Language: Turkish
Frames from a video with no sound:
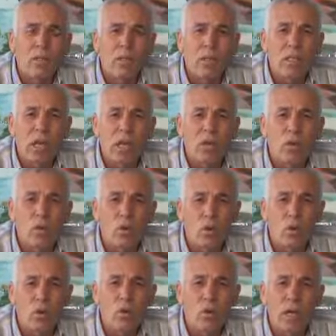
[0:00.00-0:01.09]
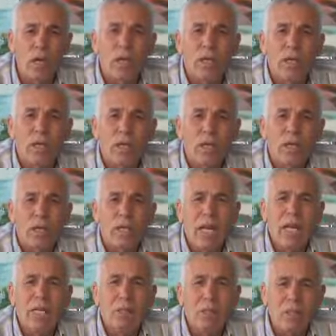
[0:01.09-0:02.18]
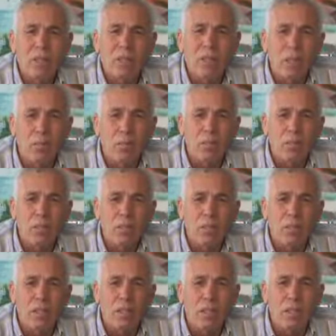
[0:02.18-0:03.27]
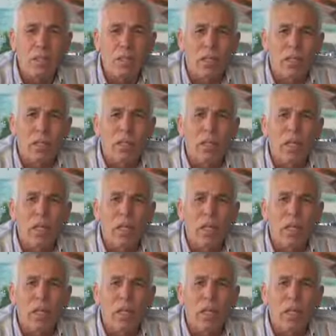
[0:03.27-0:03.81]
silah konusunda ne gibi bir savunma yapacağını,